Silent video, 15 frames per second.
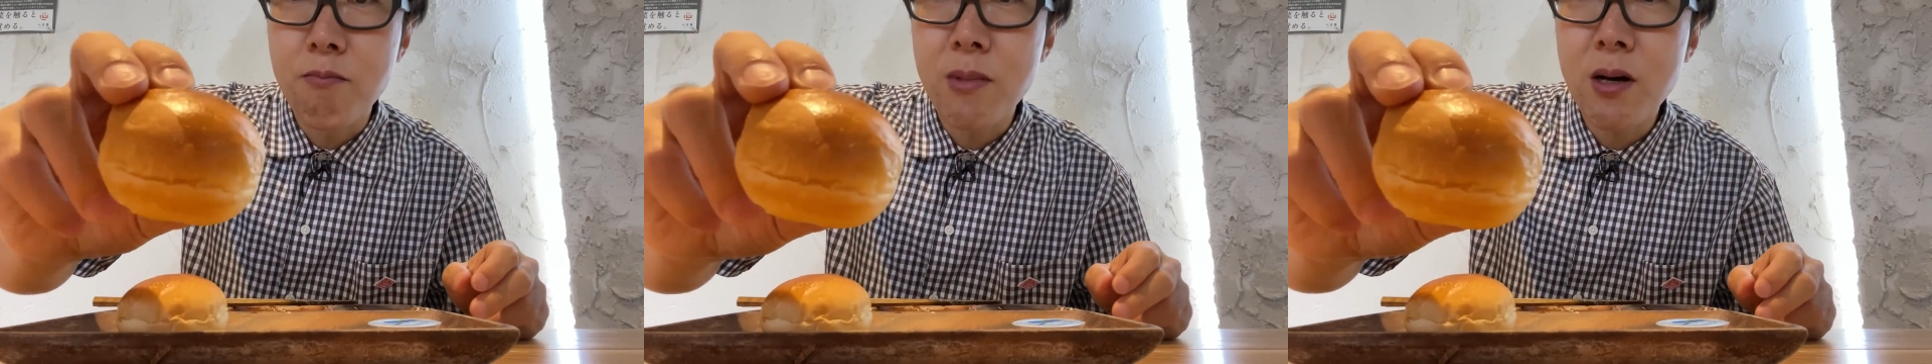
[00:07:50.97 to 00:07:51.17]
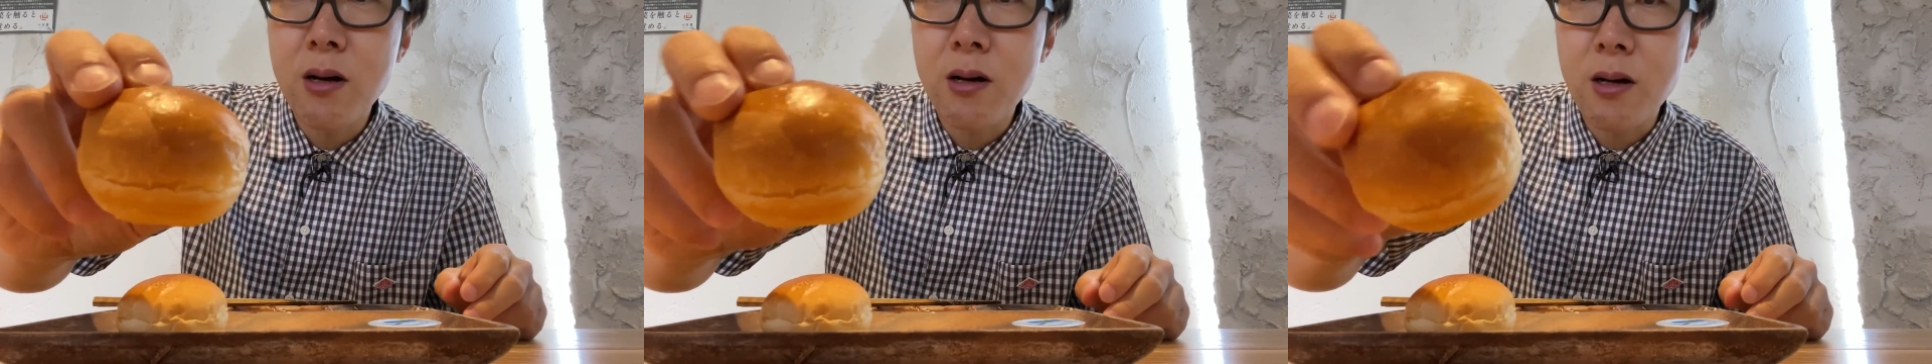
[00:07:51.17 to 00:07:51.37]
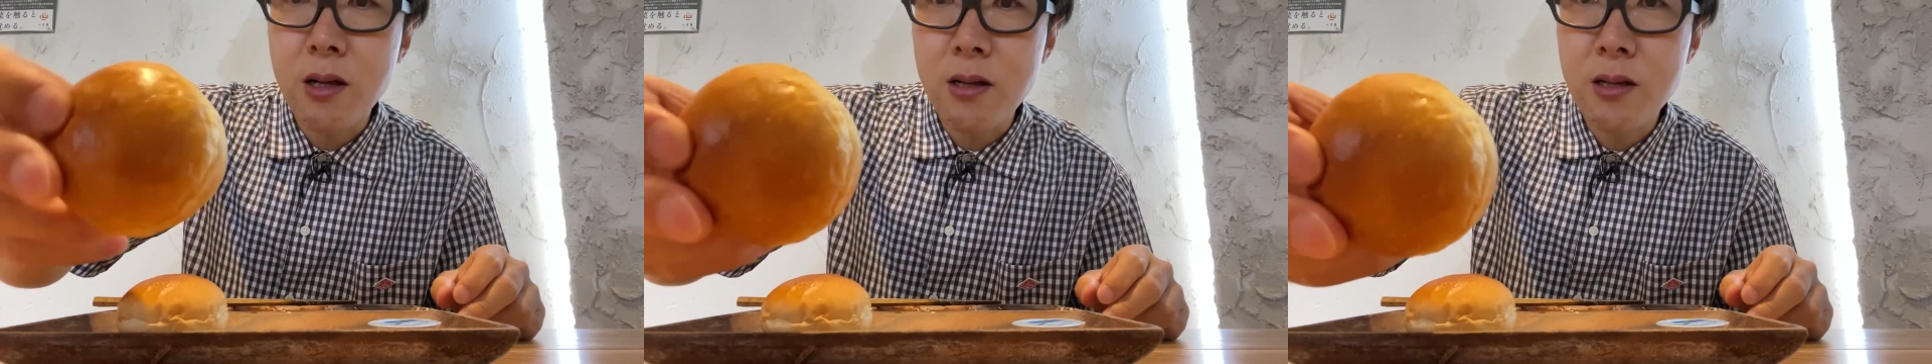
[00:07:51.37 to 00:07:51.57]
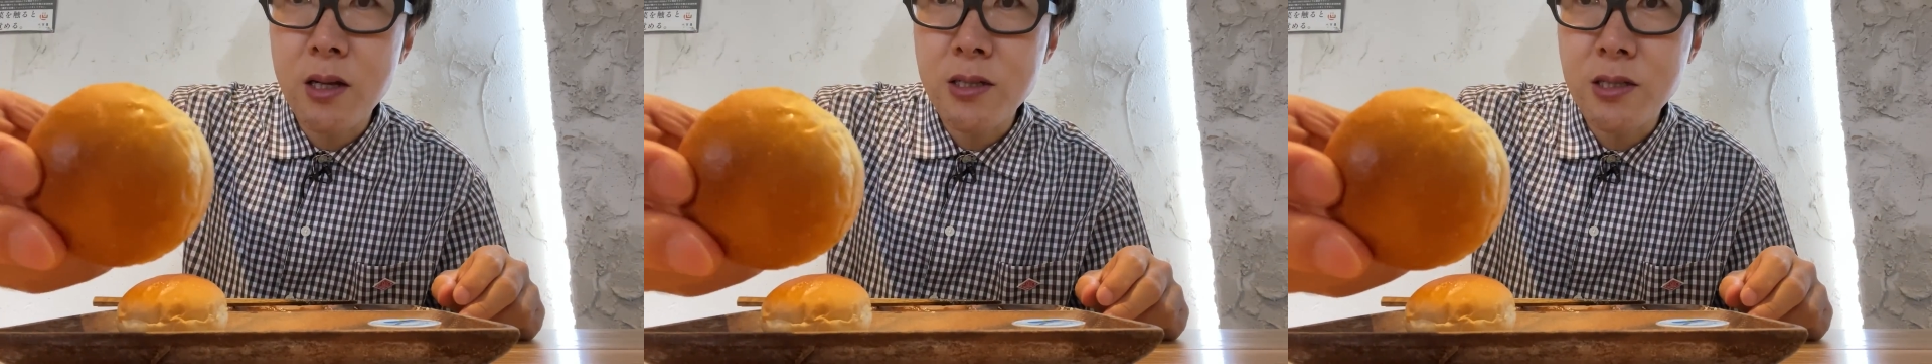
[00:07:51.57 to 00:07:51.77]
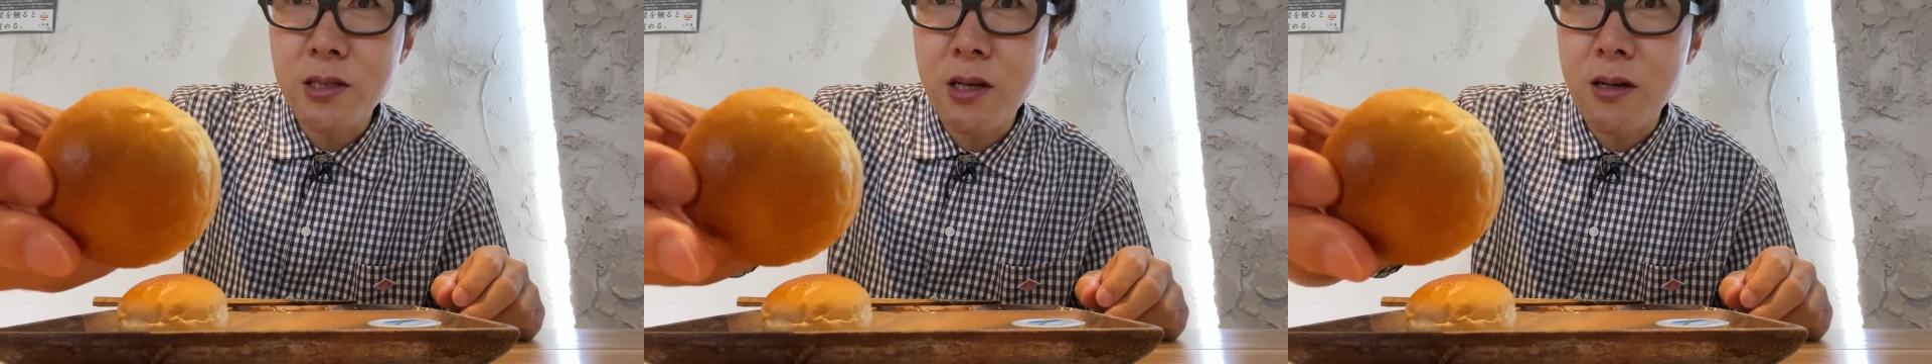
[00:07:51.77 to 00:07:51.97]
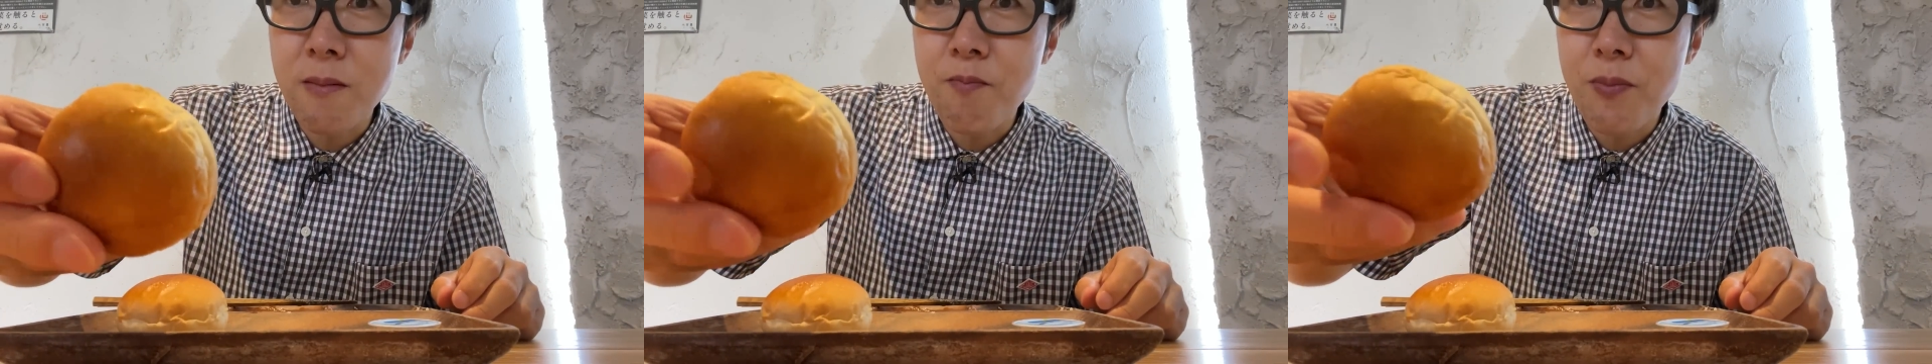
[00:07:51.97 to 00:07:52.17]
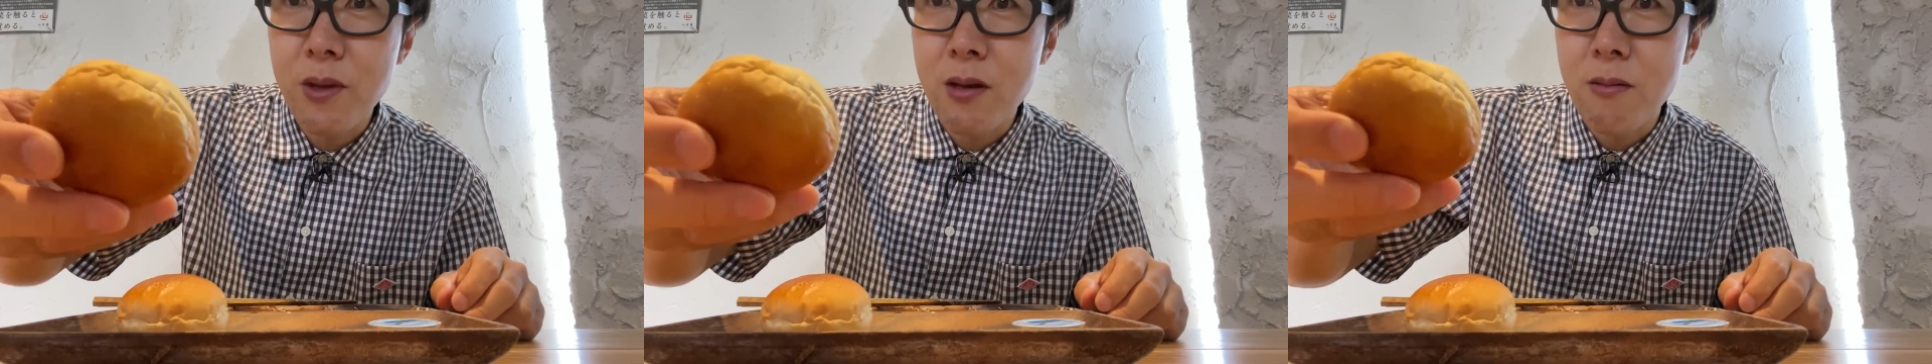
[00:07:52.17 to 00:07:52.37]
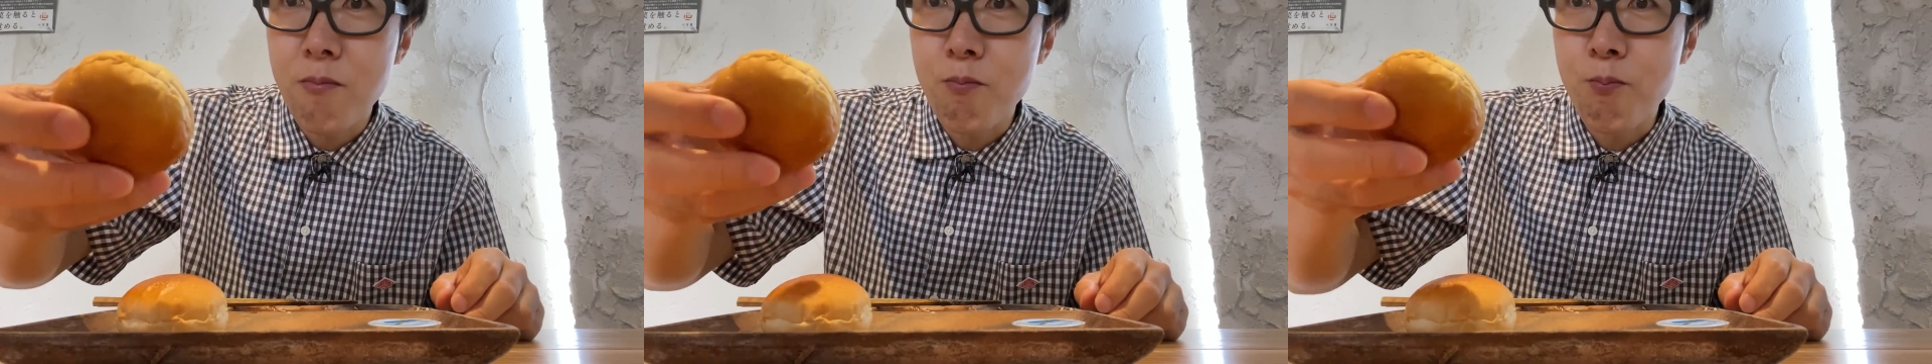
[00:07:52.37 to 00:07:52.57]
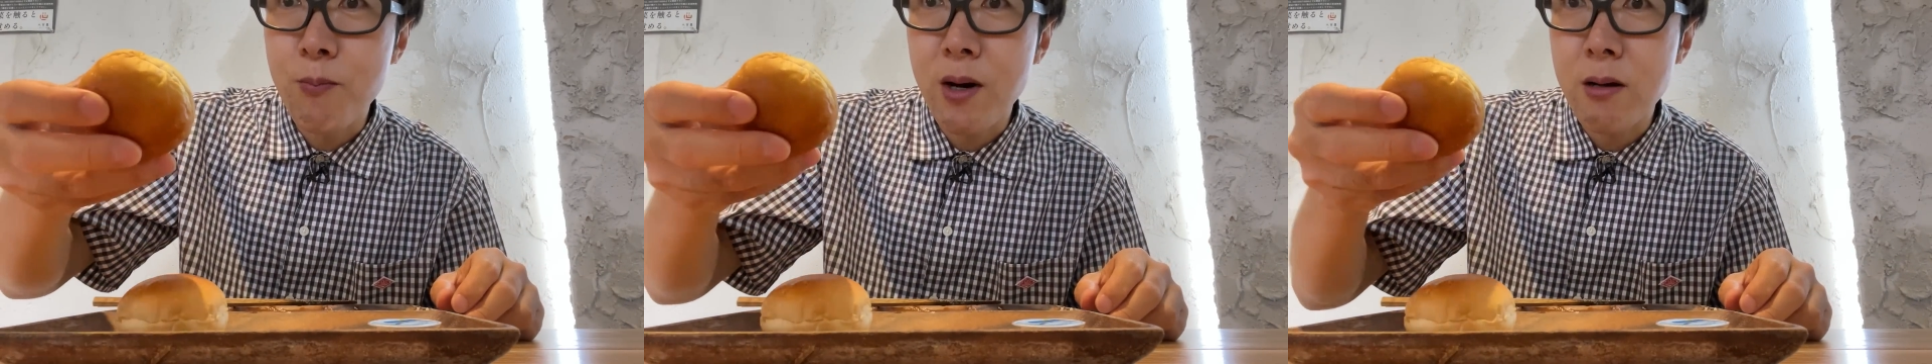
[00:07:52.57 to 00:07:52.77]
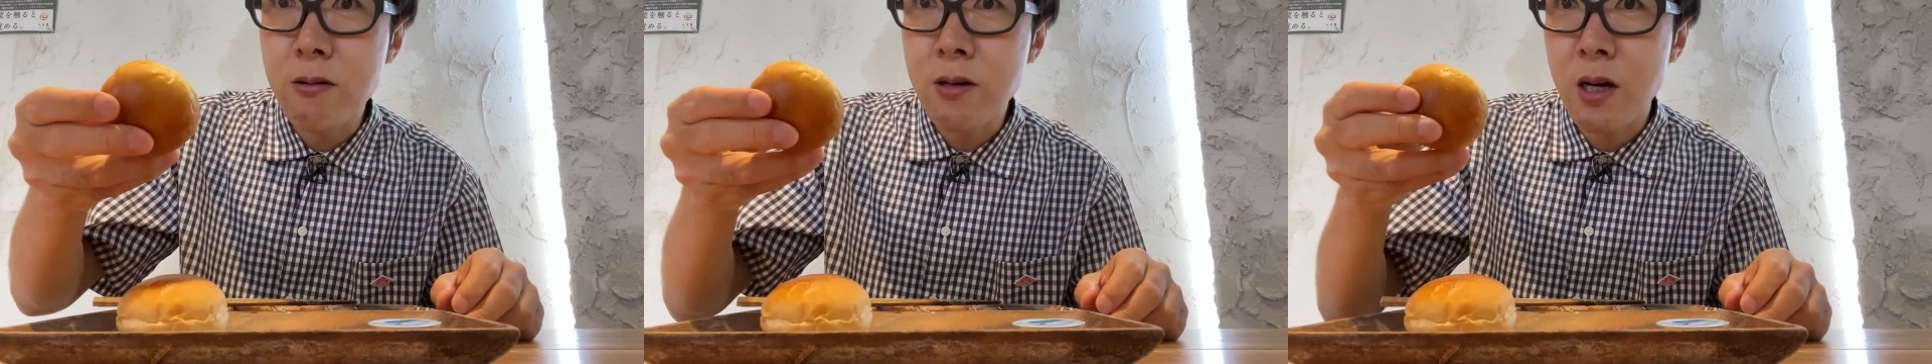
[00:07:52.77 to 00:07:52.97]
マーガリンなしで
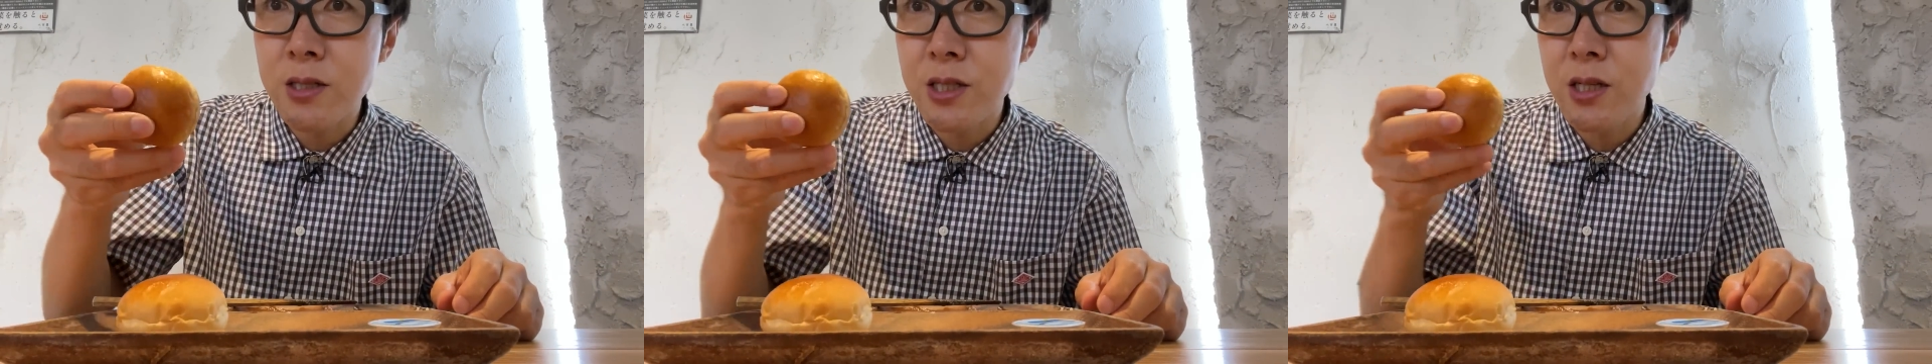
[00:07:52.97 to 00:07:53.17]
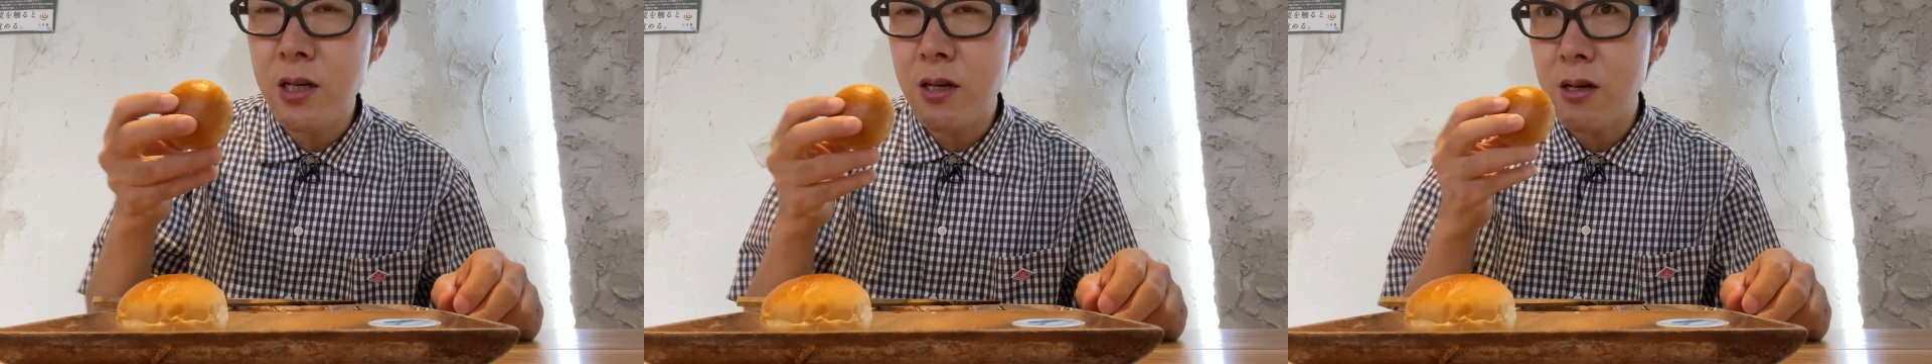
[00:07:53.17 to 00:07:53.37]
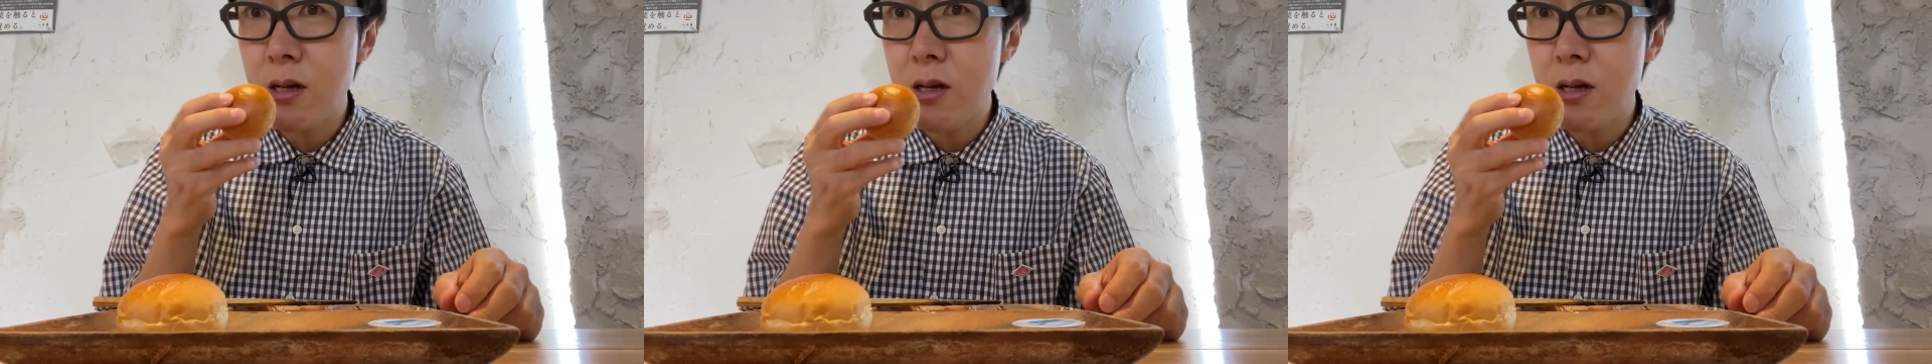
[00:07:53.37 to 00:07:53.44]
丸かじり